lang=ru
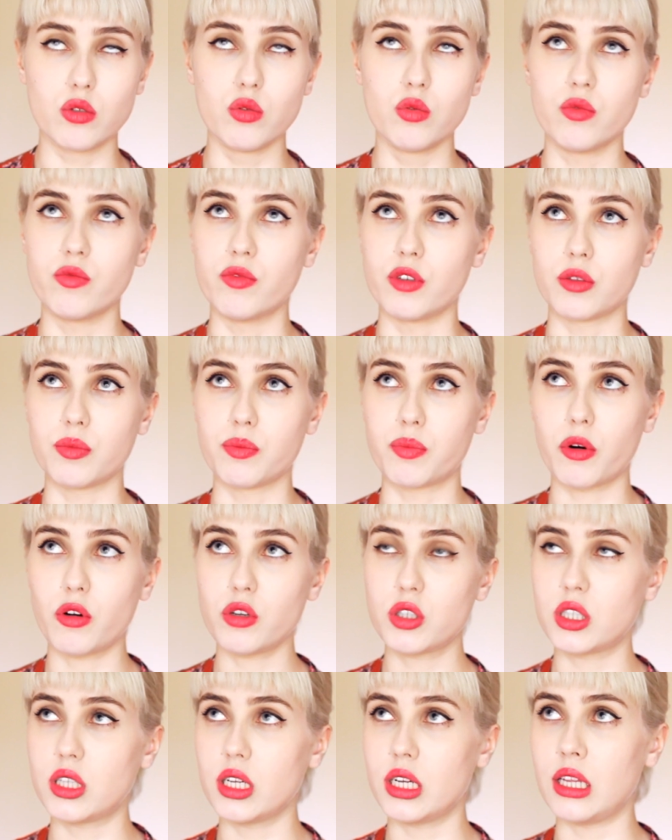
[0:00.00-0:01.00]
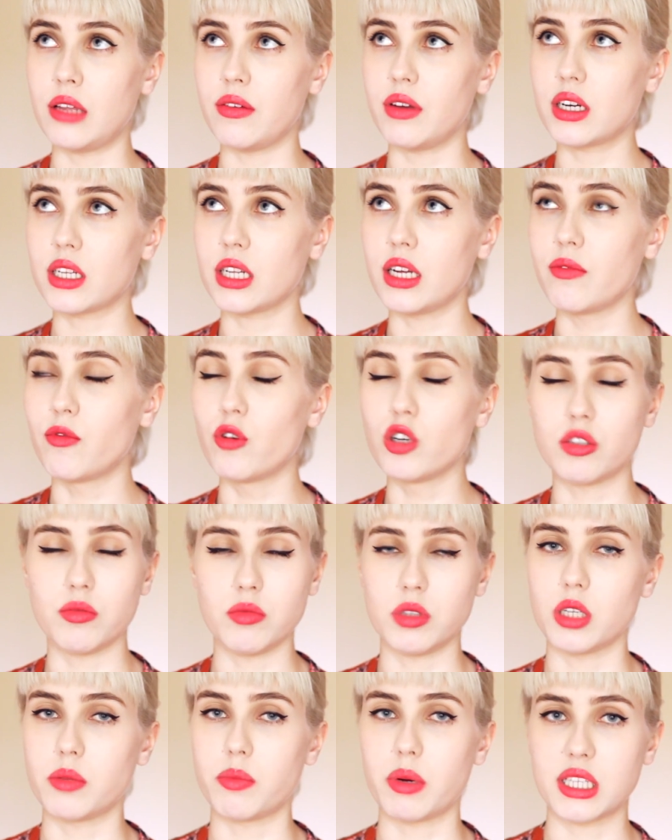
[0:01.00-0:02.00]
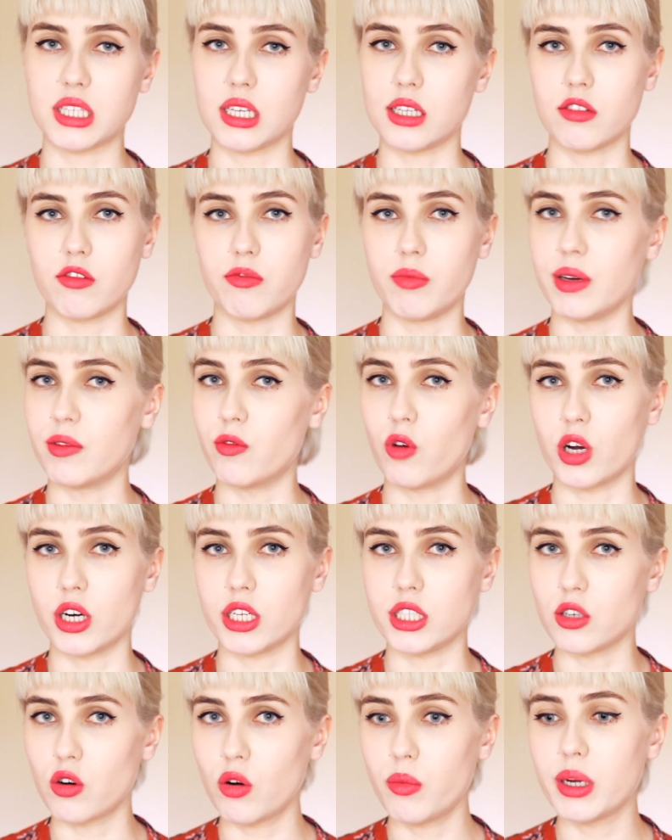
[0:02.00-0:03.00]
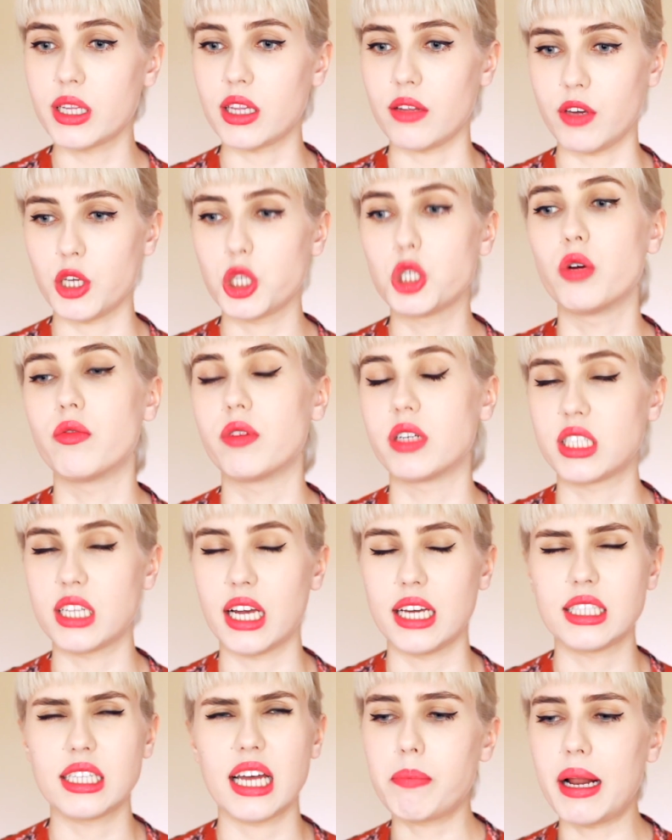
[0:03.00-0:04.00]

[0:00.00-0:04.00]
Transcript: ну вот просто, наверное, 80% моего гардероба это вещи оверсайз.